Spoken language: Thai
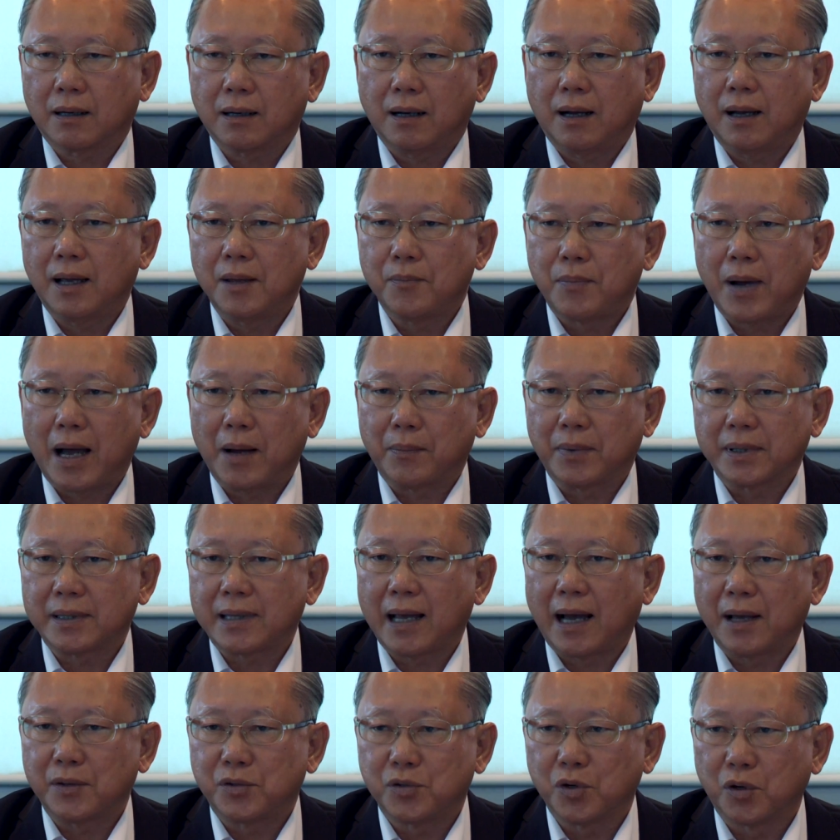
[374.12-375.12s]
แล้วก็ให้ภาคป
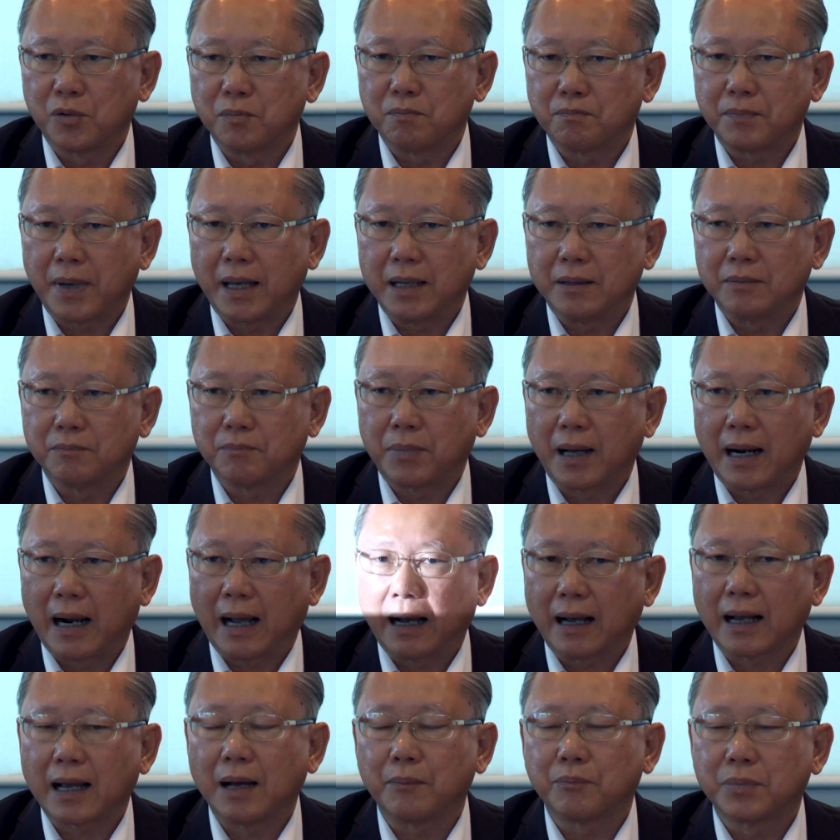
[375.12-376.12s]
ระชาชนเป็นพ
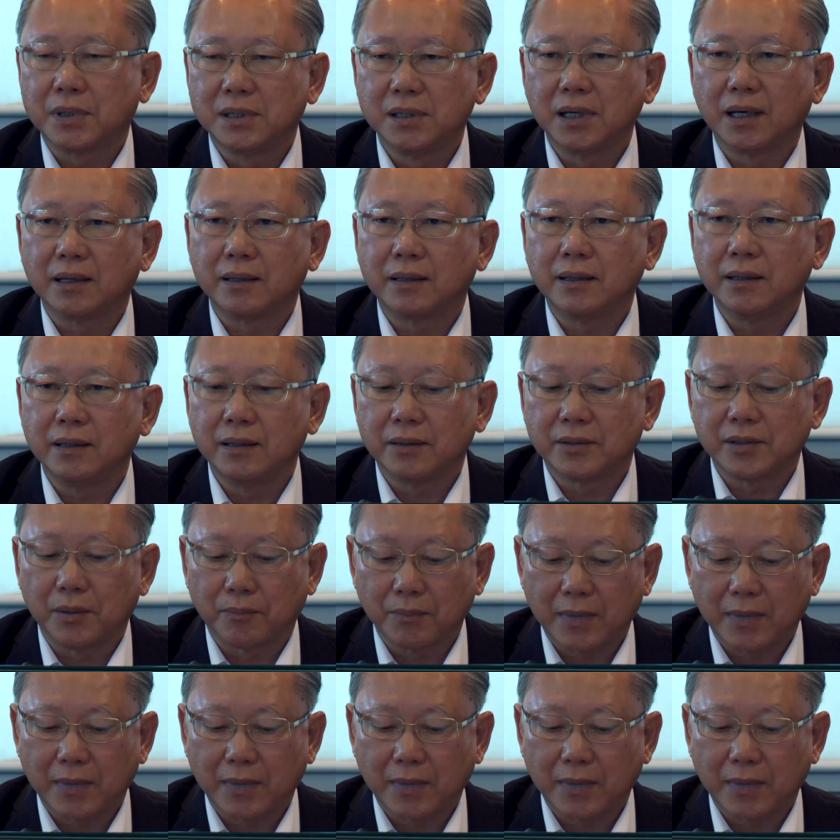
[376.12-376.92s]
ลังขับเคลื่อนที่